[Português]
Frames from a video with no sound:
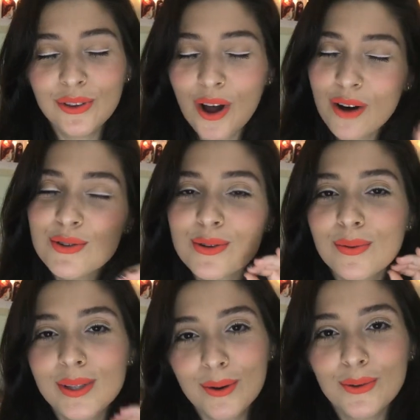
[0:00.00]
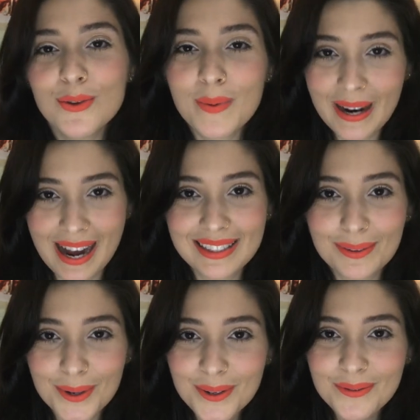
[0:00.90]
novos conteúdos pra cá,
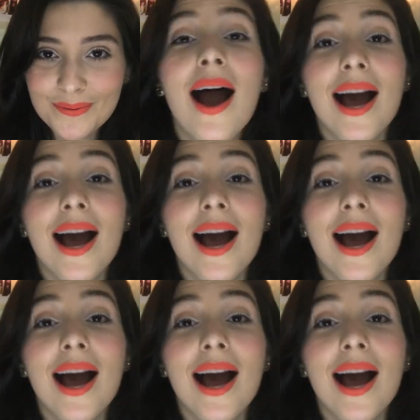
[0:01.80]
tá bom?